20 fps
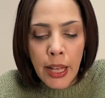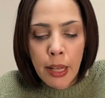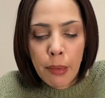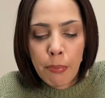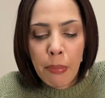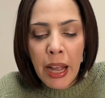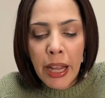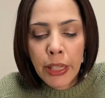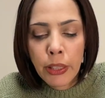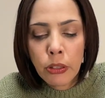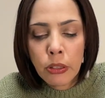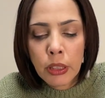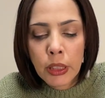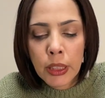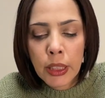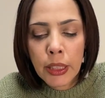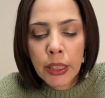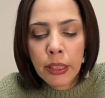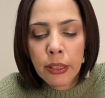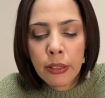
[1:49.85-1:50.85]
前の
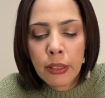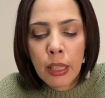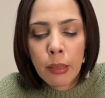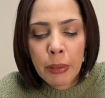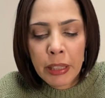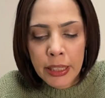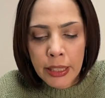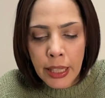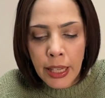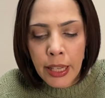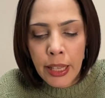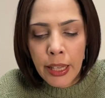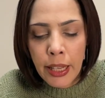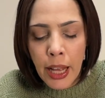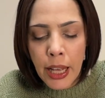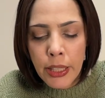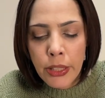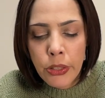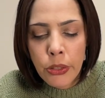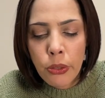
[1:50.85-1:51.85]
月に比べて
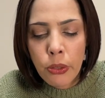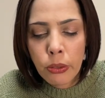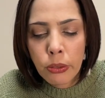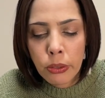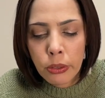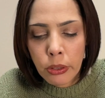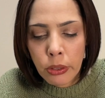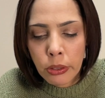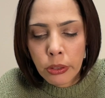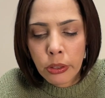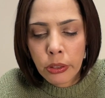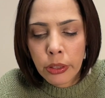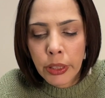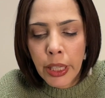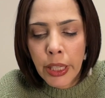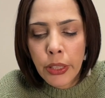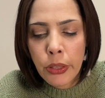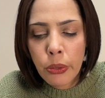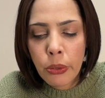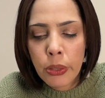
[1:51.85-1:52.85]
8億ドル
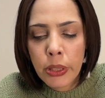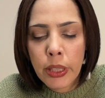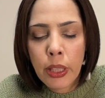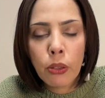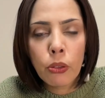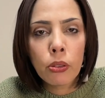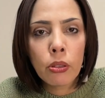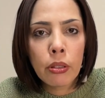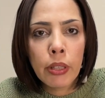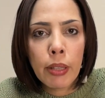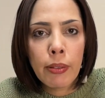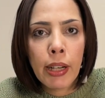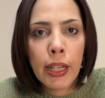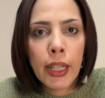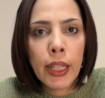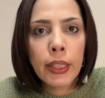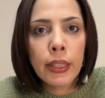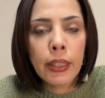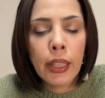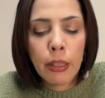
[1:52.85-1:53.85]
減少したことが分
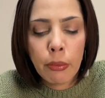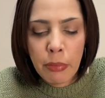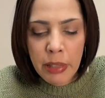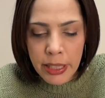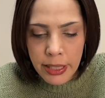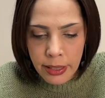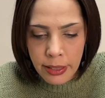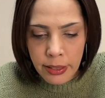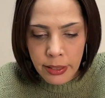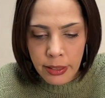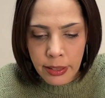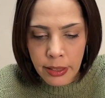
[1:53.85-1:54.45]
かっています。